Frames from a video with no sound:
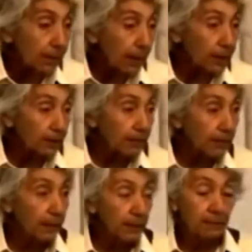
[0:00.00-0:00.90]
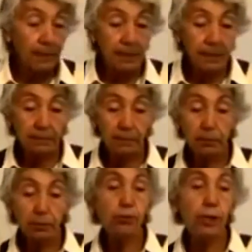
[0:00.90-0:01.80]
Вот так же мы не
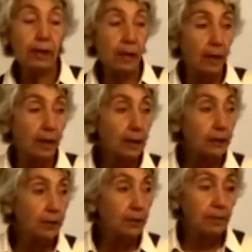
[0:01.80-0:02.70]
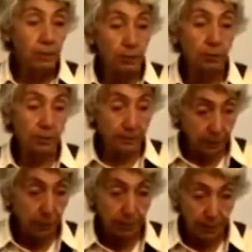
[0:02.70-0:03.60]
потерпим чужака, который пришел,
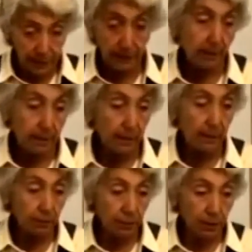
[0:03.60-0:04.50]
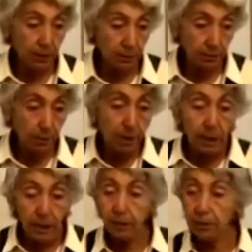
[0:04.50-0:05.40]
вторгся на нашу территорию
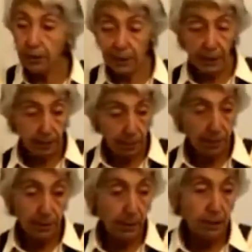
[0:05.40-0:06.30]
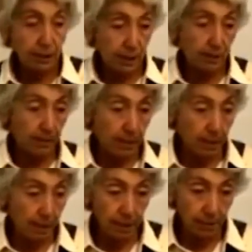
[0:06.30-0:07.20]
и хочет разрушать наши дома
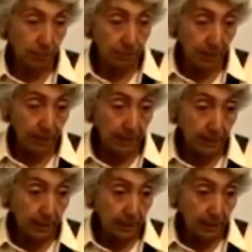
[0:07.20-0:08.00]
и нас убивать.